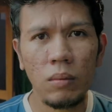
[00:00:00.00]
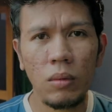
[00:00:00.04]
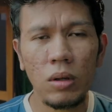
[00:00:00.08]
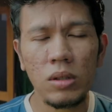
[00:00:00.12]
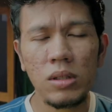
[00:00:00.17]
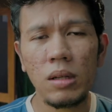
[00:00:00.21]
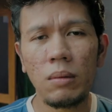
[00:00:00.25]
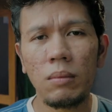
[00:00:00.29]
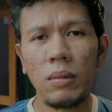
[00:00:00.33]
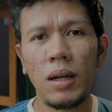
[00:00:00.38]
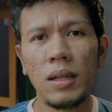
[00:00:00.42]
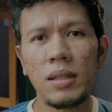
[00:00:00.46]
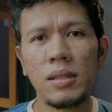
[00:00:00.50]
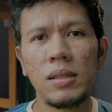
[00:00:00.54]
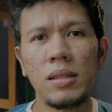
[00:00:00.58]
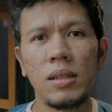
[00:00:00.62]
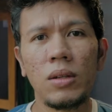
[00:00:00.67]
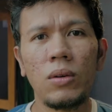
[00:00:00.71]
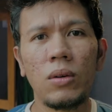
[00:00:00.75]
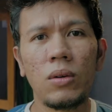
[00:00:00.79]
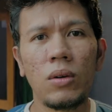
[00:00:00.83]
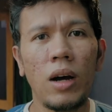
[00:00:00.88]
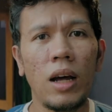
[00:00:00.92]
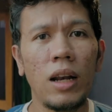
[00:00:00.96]
Most of us,
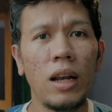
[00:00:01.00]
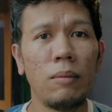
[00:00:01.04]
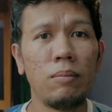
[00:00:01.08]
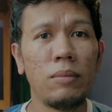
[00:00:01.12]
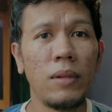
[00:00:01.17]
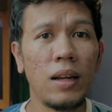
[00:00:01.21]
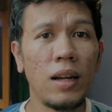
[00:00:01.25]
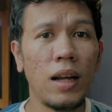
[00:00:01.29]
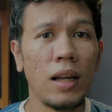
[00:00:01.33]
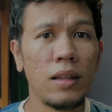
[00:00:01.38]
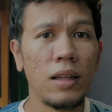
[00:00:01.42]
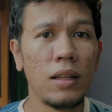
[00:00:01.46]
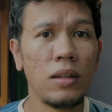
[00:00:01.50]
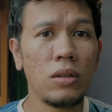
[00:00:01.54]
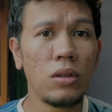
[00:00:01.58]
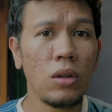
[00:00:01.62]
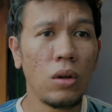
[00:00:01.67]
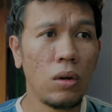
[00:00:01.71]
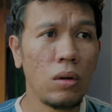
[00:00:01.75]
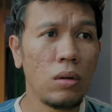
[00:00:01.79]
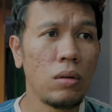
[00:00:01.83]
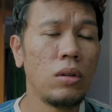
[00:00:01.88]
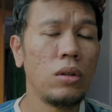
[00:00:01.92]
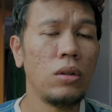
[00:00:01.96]
siguro alam na natin
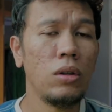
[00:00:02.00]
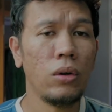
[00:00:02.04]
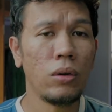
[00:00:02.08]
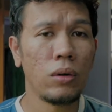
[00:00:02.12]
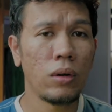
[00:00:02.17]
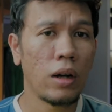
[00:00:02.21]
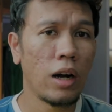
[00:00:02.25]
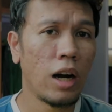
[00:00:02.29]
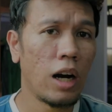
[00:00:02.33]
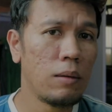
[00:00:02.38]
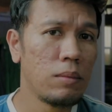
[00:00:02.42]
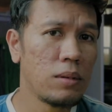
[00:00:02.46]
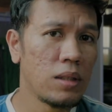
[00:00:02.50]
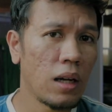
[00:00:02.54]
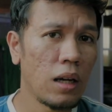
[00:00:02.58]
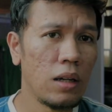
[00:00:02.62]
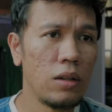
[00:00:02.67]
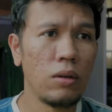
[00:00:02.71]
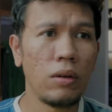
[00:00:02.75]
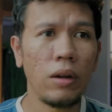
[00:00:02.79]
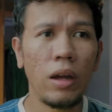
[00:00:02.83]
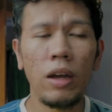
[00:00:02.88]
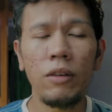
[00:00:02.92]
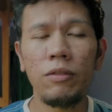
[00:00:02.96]
to, yung carb saka
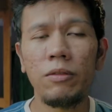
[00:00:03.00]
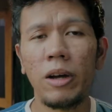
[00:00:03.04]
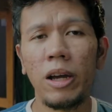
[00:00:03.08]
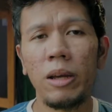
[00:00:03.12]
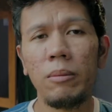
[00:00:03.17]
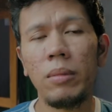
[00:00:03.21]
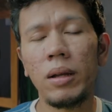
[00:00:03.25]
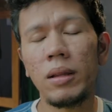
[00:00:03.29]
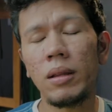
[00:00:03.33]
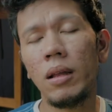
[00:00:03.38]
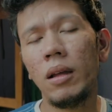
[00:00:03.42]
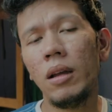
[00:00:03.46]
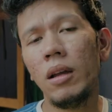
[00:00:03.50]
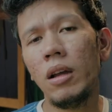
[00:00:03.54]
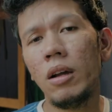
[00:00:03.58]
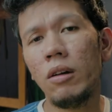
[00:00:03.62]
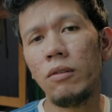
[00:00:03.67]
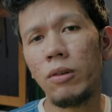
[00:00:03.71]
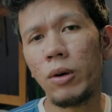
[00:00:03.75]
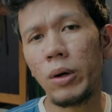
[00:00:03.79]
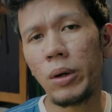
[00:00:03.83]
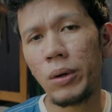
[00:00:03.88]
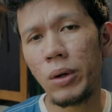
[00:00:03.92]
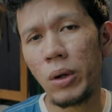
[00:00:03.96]
yung FI, but
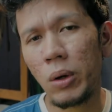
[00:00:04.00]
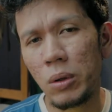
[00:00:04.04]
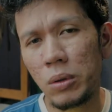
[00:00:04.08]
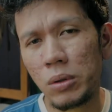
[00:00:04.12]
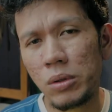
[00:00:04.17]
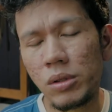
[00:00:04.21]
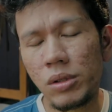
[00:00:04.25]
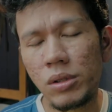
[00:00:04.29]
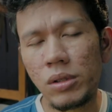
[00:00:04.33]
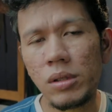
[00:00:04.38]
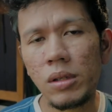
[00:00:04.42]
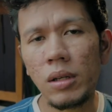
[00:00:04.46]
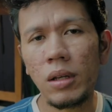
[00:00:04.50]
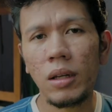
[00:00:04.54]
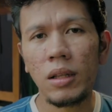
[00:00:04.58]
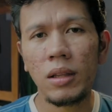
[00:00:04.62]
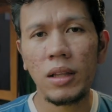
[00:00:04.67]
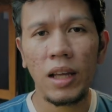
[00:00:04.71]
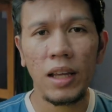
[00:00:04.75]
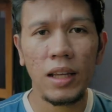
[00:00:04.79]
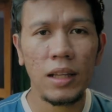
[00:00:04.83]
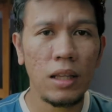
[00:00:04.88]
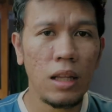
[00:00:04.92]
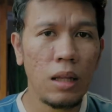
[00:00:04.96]
for those
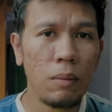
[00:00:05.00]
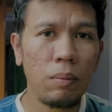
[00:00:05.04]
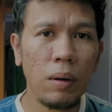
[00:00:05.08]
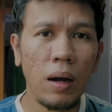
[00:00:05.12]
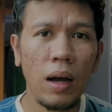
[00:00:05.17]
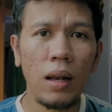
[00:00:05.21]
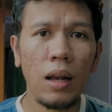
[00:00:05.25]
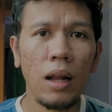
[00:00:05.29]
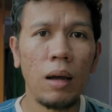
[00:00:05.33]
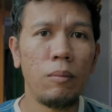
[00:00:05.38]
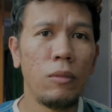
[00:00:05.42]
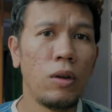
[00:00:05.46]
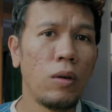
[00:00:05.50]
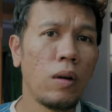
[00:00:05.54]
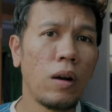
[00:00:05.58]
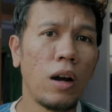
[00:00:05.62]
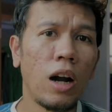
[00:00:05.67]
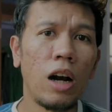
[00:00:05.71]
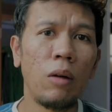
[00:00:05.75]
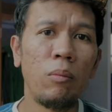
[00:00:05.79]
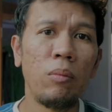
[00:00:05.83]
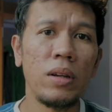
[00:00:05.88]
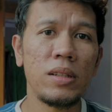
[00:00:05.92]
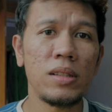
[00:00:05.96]
na hindi pa alam, yung
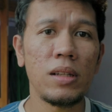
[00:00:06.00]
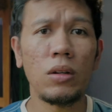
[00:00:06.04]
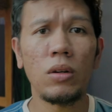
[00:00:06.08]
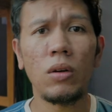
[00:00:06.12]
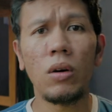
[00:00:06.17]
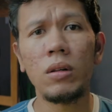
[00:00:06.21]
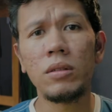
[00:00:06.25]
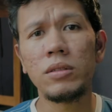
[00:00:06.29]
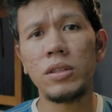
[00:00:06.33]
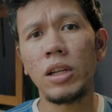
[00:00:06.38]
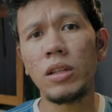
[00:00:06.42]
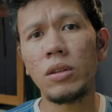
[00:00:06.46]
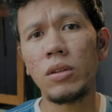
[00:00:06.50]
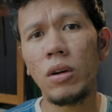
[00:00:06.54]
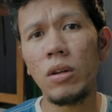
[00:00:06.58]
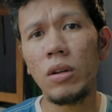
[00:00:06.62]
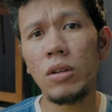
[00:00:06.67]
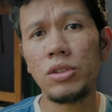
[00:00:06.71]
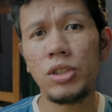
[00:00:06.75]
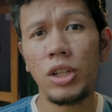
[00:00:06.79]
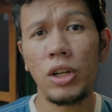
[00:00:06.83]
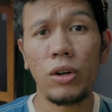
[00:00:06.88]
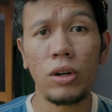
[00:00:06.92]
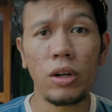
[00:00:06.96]
carb is an old
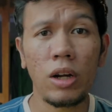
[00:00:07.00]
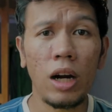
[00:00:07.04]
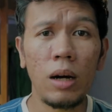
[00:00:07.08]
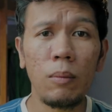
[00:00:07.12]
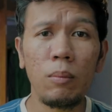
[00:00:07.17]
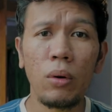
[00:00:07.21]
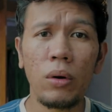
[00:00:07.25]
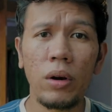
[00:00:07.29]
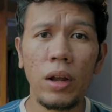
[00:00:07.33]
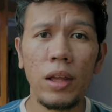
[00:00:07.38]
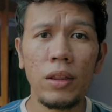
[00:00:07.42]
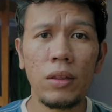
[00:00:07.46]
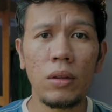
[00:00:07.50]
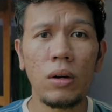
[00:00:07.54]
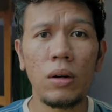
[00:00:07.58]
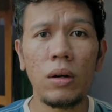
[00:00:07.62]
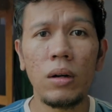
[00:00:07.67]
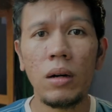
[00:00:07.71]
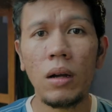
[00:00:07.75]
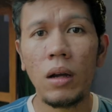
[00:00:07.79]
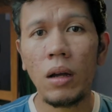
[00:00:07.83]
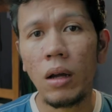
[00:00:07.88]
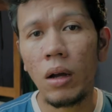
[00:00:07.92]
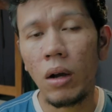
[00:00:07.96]
technology or
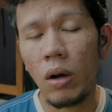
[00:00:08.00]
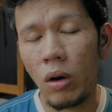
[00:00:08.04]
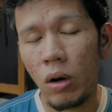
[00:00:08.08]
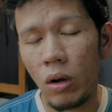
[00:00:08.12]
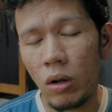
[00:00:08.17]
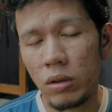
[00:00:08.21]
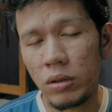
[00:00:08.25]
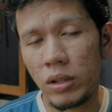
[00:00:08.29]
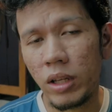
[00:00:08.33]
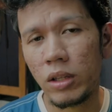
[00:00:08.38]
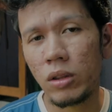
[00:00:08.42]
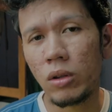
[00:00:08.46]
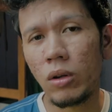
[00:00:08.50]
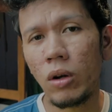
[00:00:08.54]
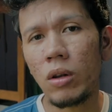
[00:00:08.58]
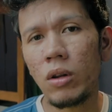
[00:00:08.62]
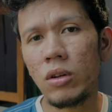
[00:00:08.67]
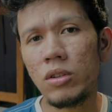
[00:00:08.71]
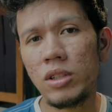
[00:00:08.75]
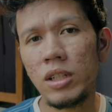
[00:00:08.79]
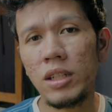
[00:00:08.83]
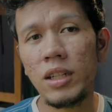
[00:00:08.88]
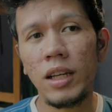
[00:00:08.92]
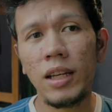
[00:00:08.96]
carburetor old
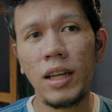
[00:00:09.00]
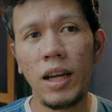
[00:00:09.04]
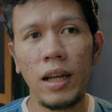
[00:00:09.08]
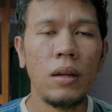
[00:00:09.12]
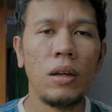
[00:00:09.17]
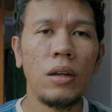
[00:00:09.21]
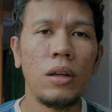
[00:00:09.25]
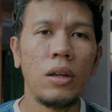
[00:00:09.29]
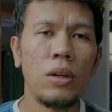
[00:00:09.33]
technology na yan.